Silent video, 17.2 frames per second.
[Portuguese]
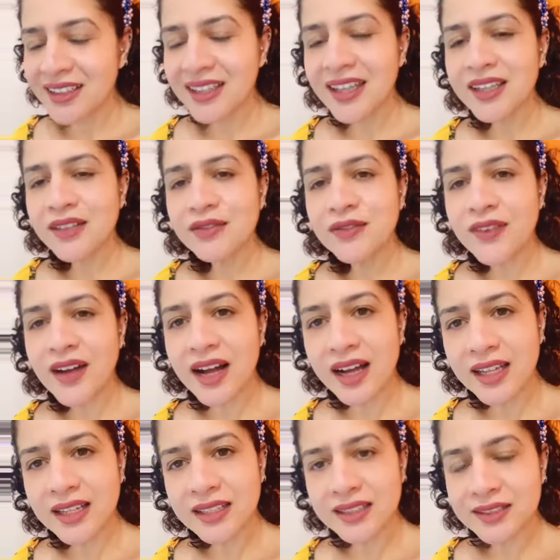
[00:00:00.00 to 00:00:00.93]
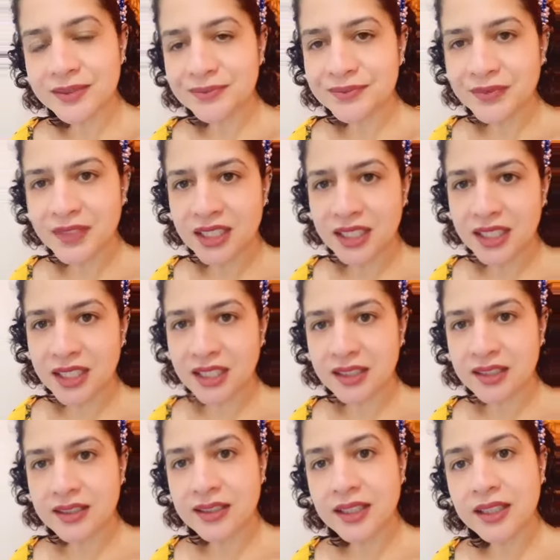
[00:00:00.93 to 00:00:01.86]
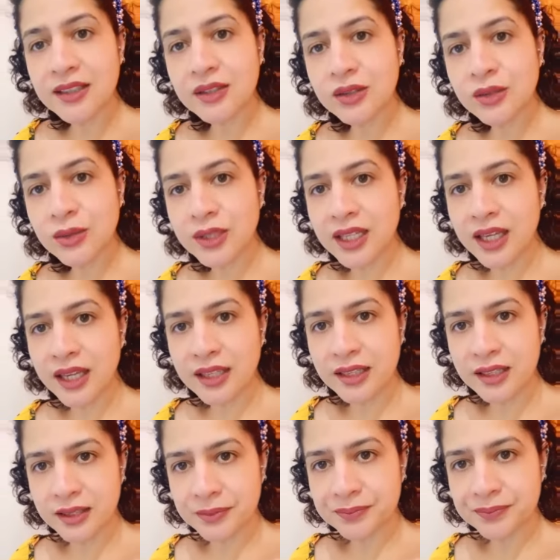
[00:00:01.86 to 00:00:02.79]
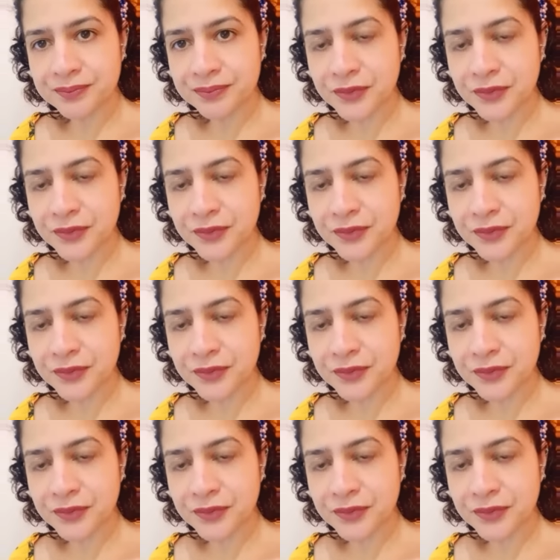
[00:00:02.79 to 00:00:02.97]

e ele fala que tanto o QI